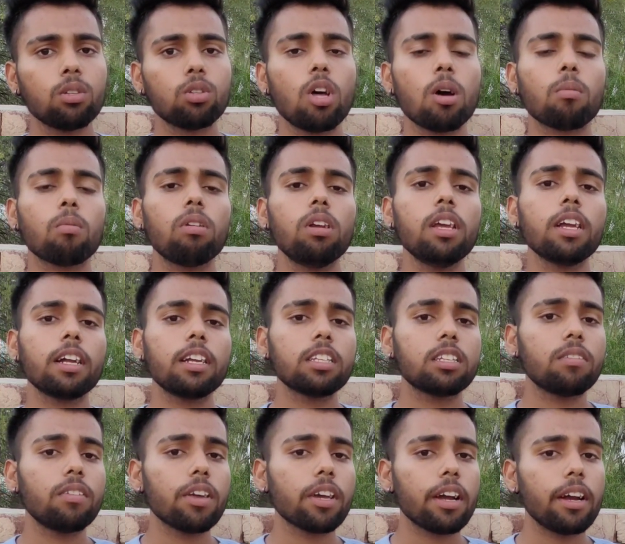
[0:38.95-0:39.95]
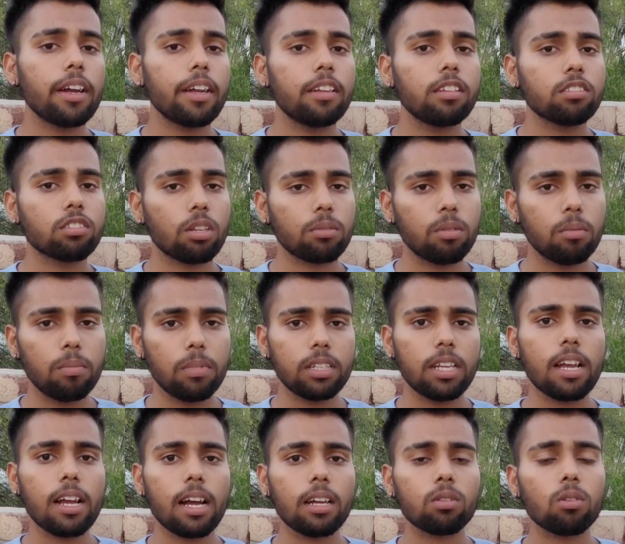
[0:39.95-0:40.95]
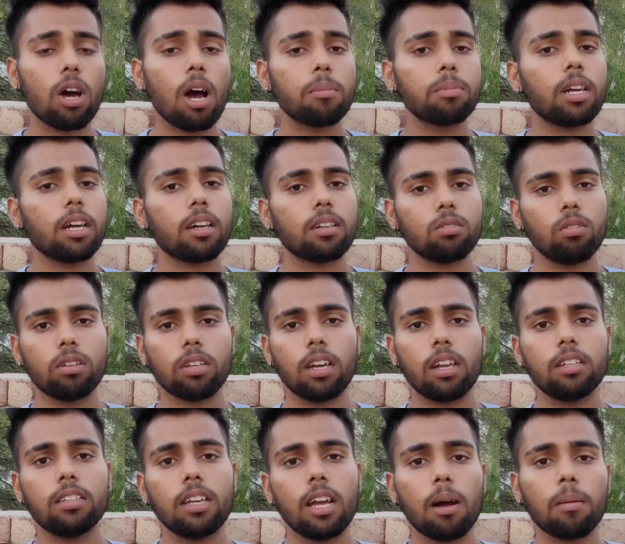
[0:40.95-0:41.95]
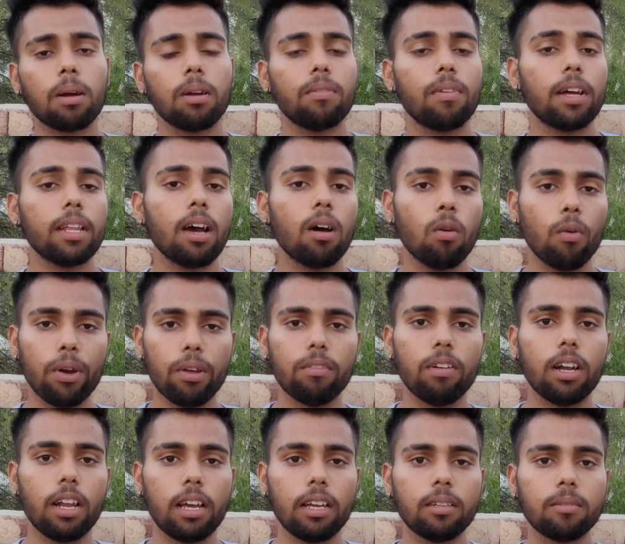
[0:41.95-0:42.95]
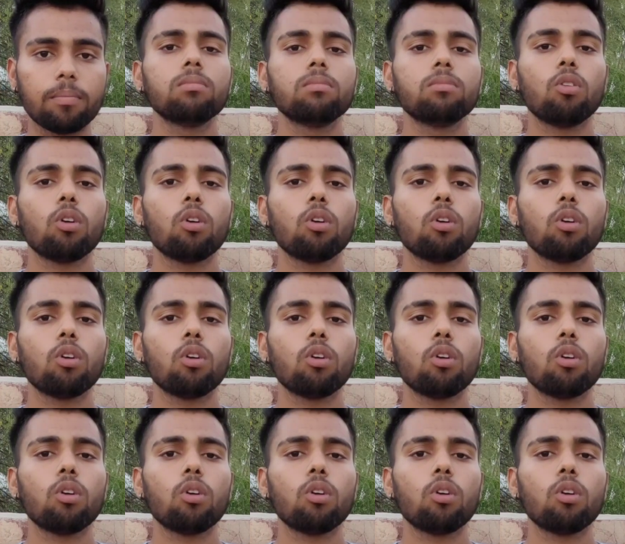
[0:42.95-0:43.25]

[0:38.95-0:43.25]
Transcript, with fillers: तो आपको लिंक नीचे बढ़े का डिस्क्रिप्शन मिल जाएगा तो आप जाकर ज्वाइन कर लीजिए आपका फ़ायदा होने वाला है